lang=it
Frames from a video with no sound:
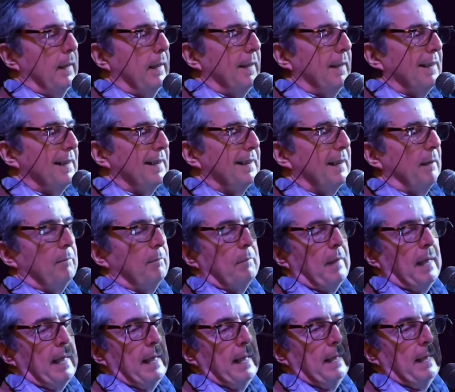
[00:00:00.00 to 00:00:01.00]
se
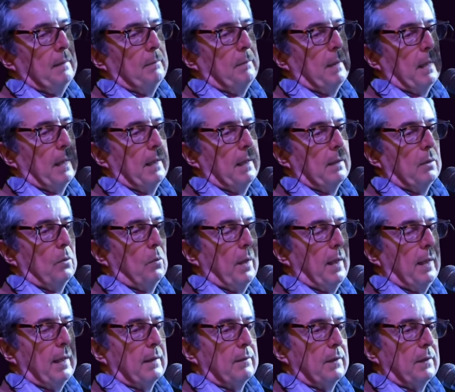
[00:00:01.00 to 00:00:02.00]
mai
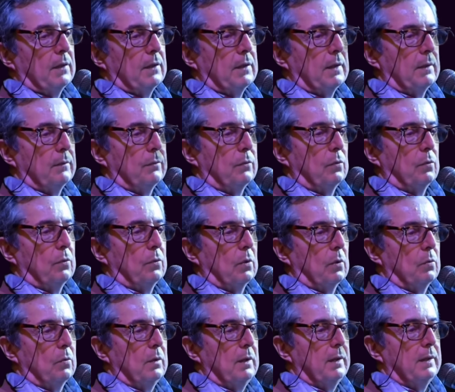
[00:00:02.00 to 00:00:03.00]
Berlinguer avesse avuto
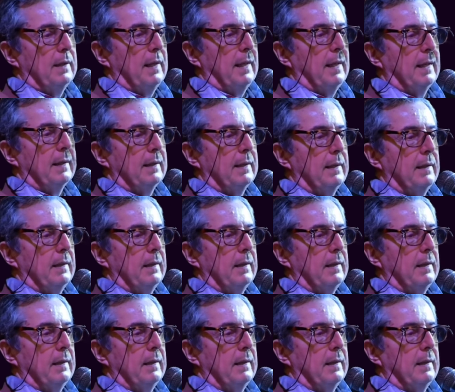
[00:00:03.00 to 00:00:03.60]
un'idea di